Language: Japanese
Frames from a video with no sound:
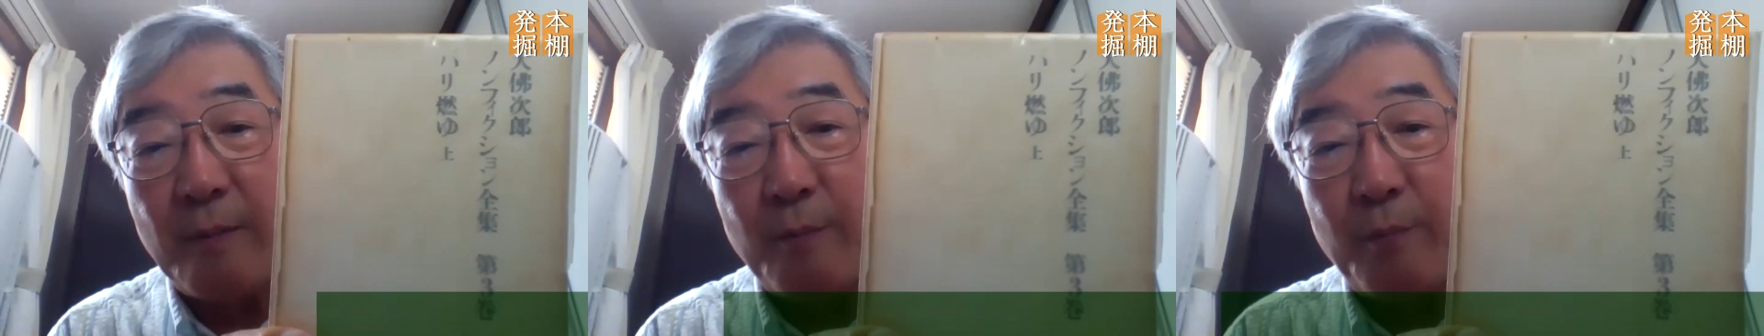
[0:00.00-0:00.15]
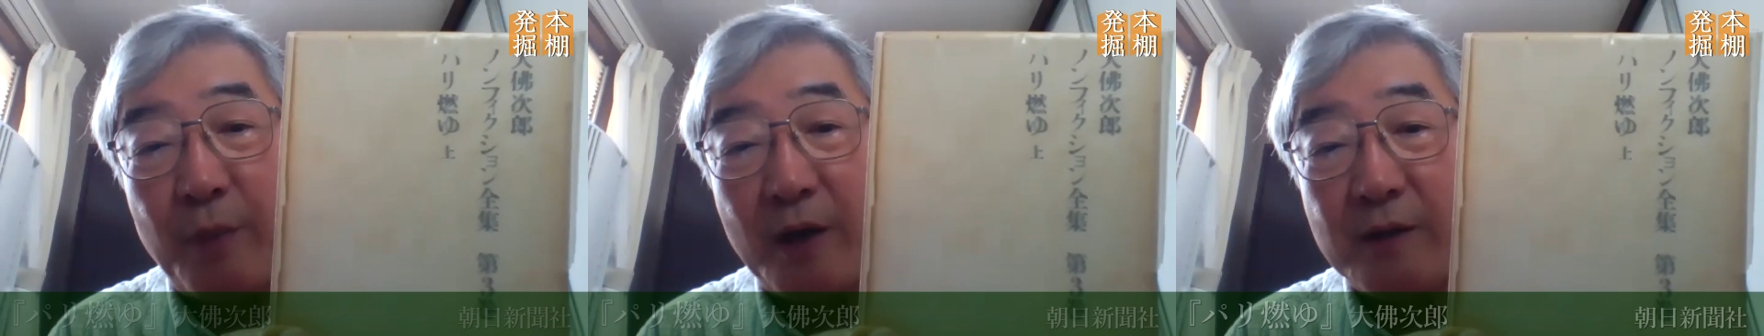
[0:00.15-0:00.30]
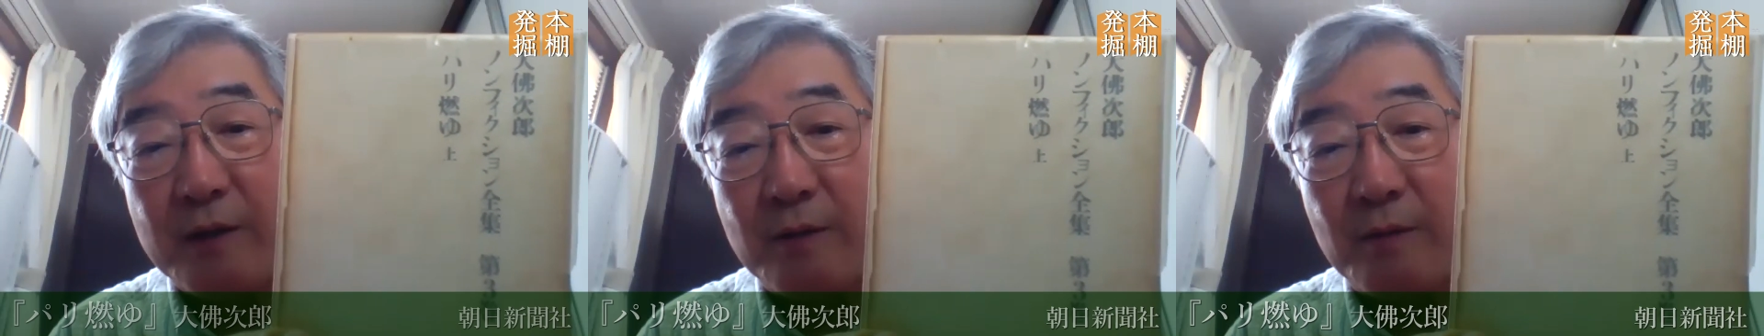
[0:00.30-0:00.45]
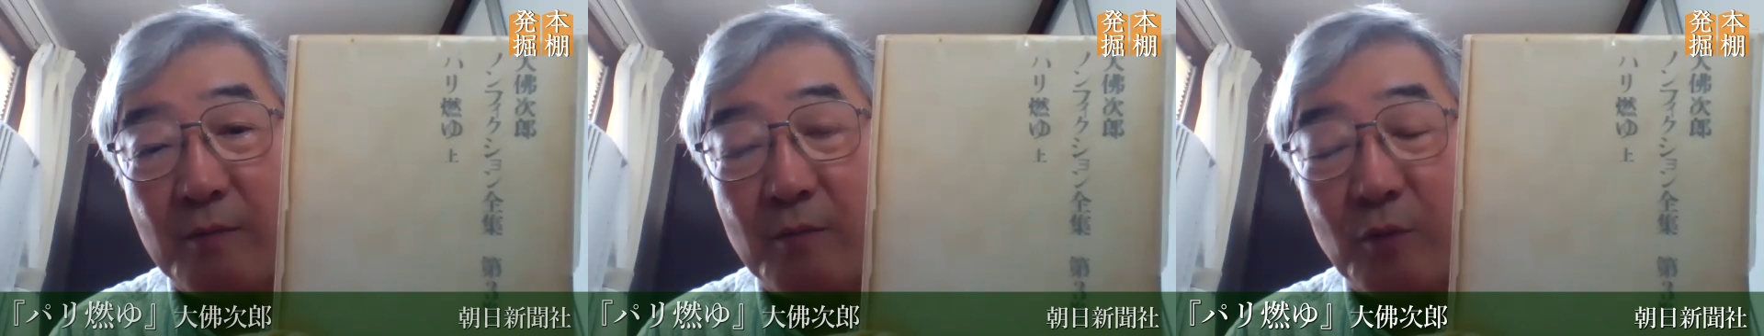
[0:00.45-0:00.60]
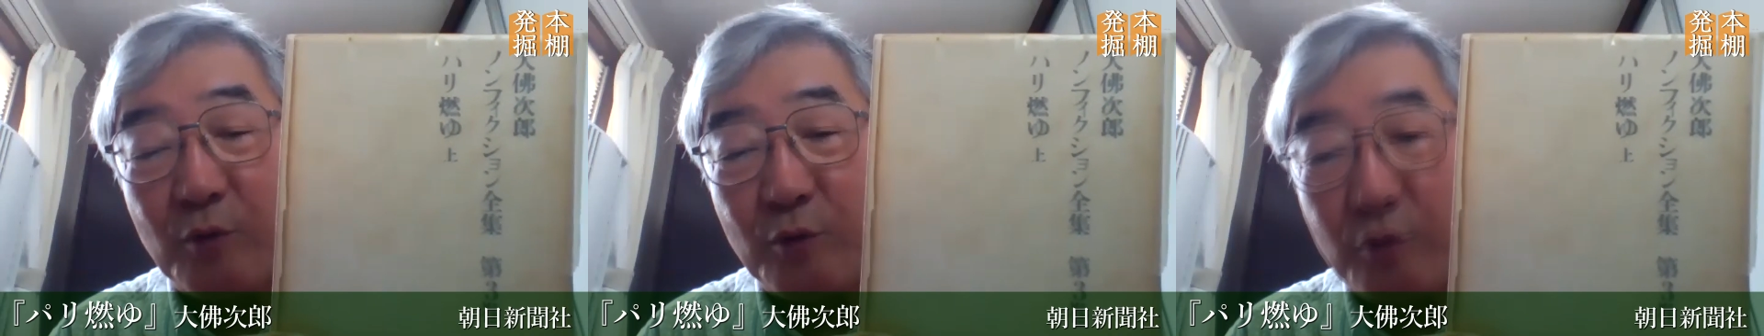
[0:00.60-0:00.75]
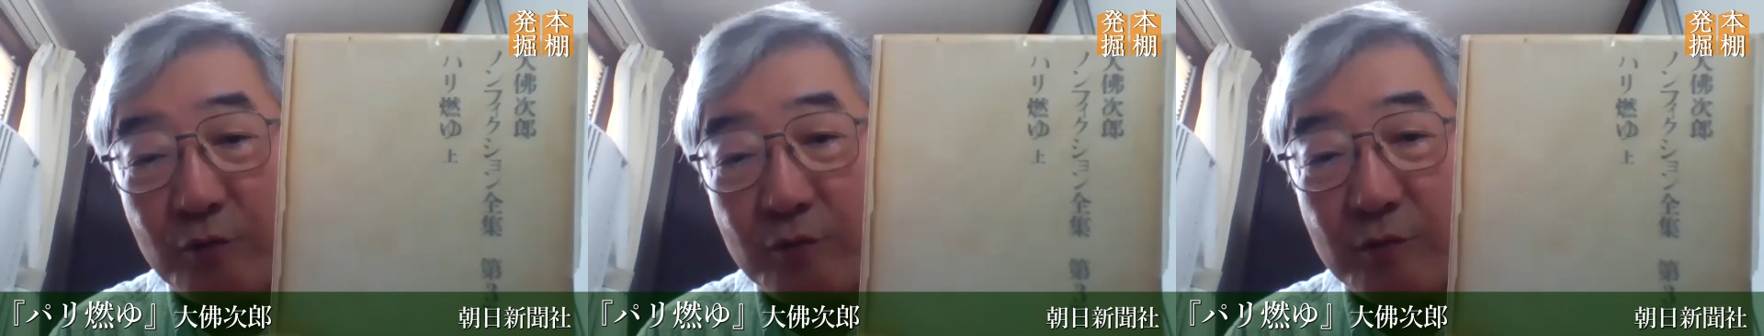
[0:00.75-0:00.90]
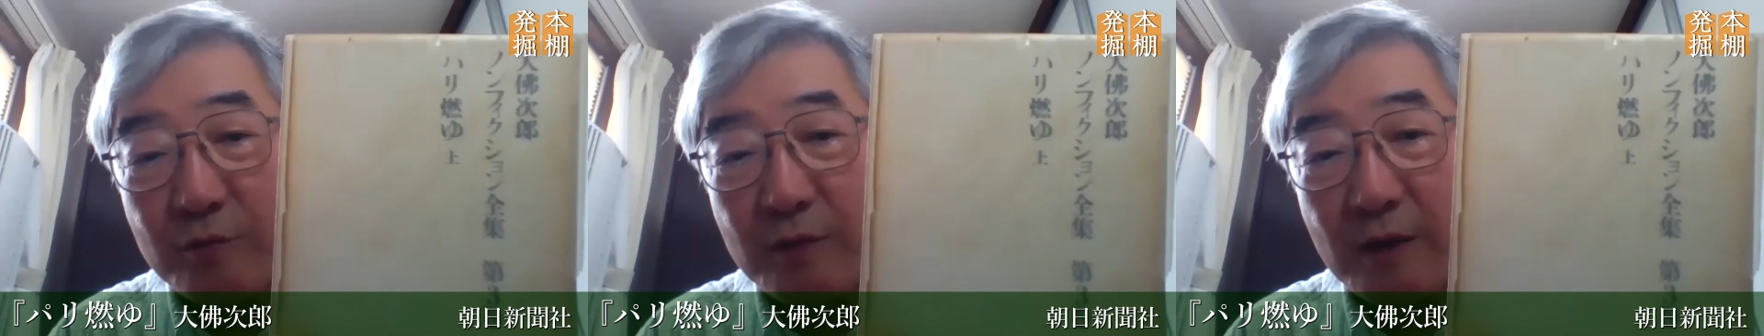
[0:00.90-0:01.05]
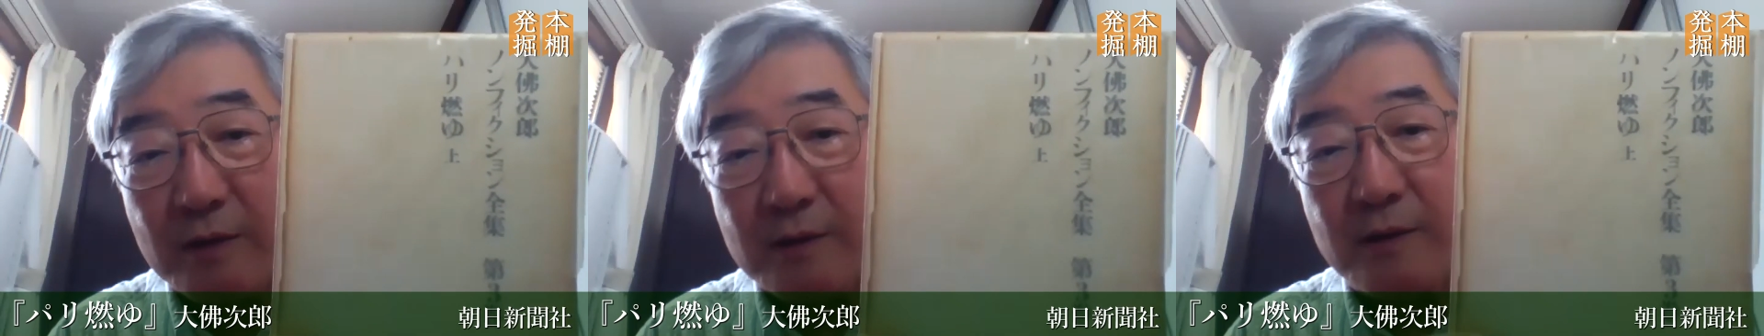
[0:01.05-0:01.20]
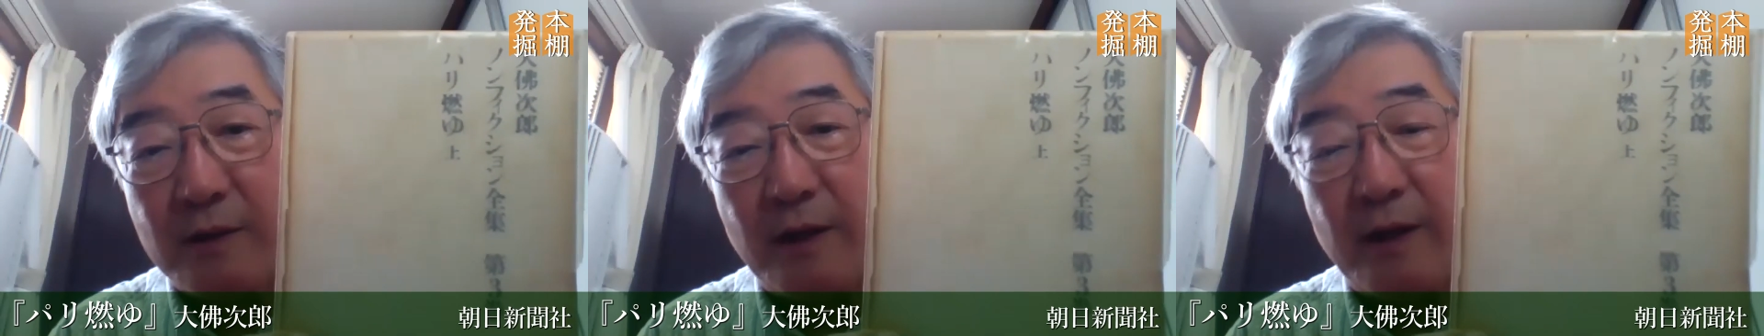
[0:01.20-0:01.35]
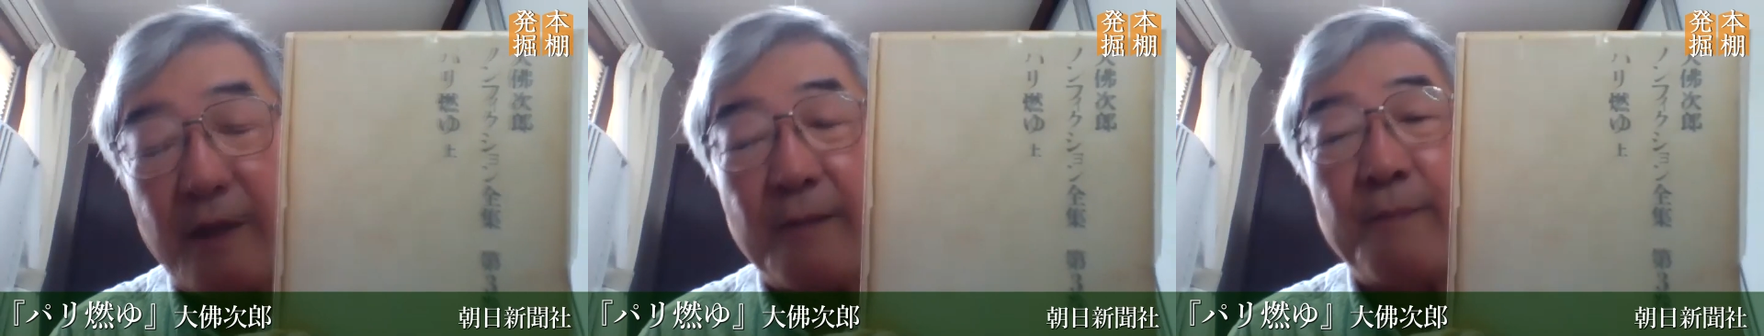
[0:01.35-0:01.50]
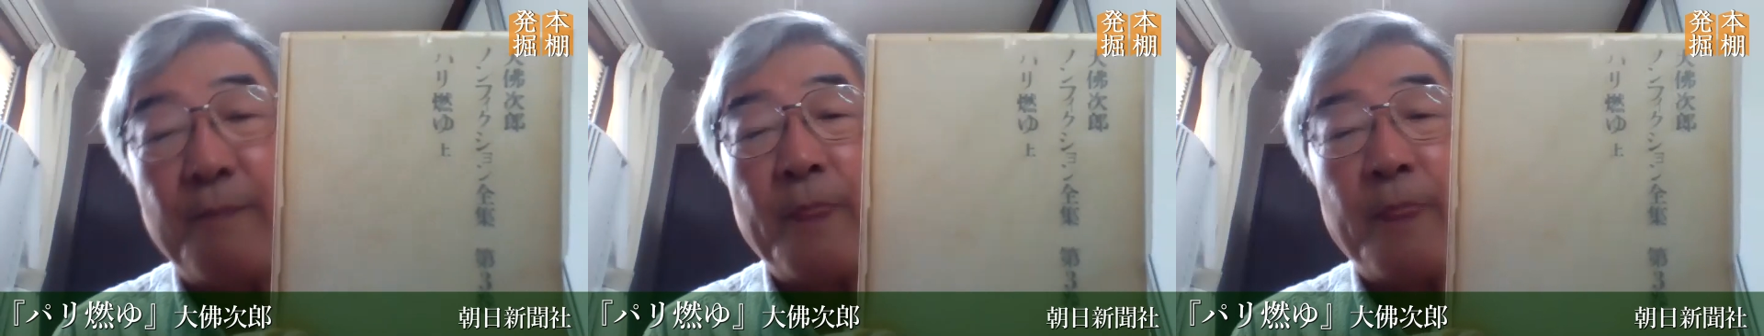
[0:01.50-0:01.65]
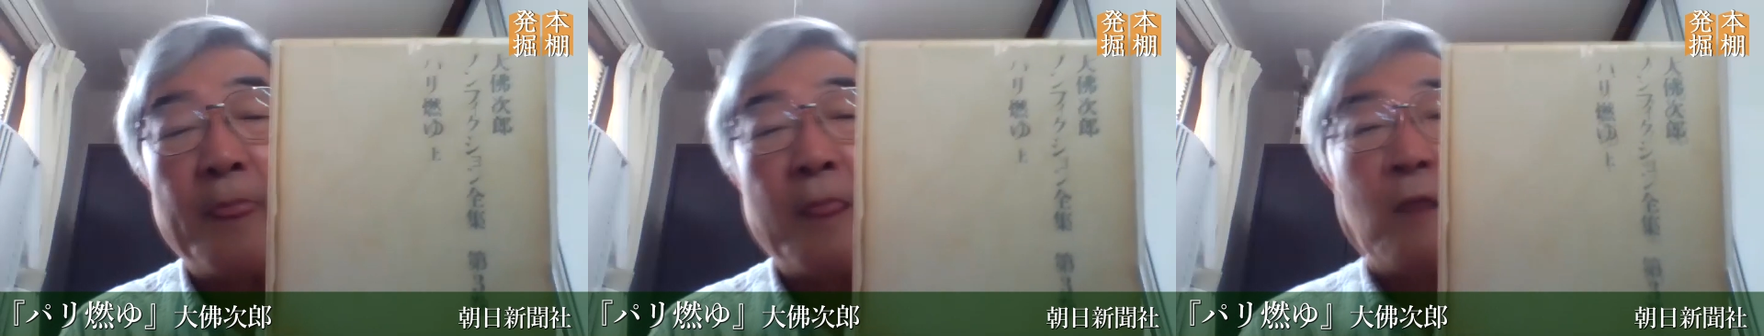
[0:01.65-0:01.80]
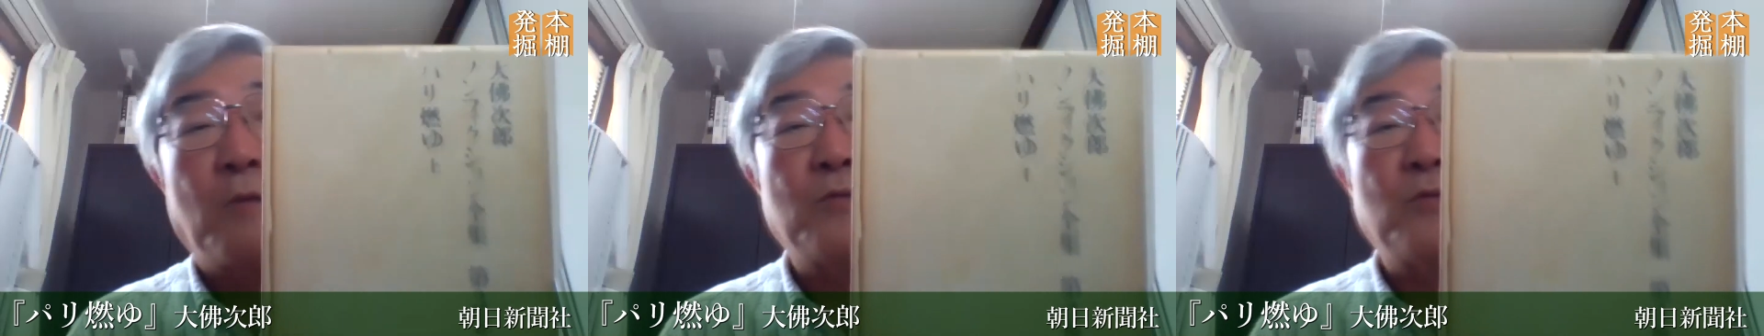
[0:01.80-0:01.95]
パリもゆ」ですね。
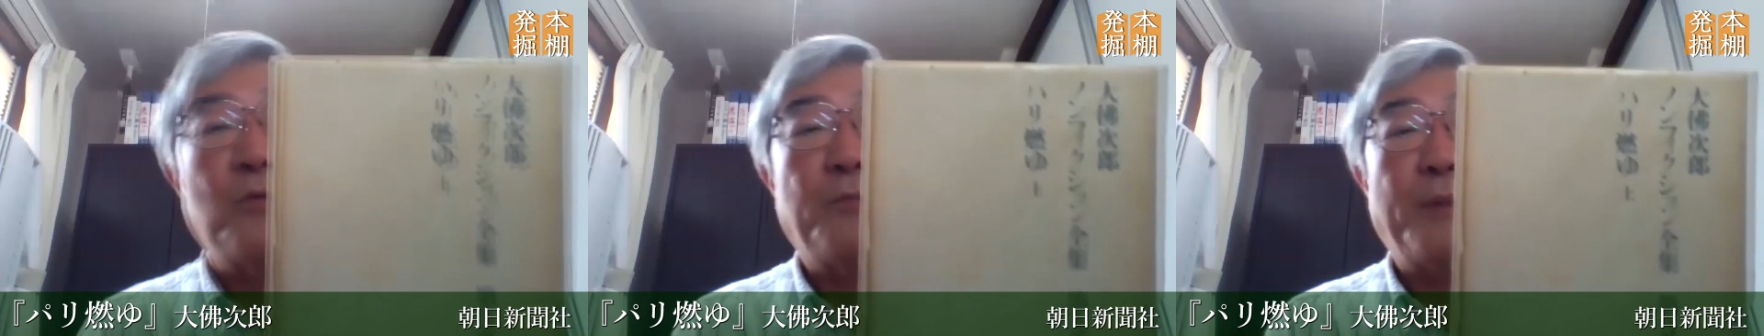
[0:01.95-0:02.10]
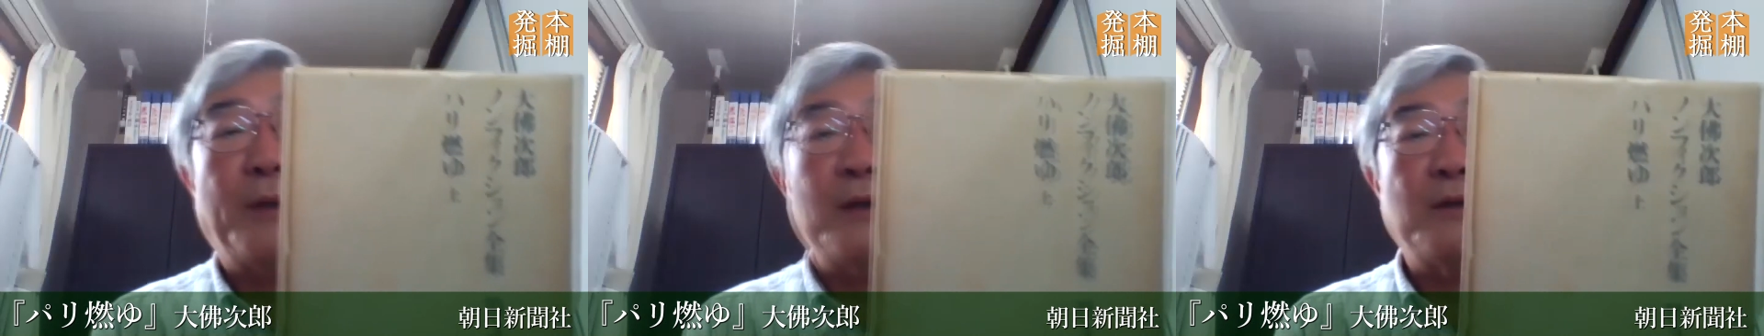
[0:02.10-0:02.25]
この「パ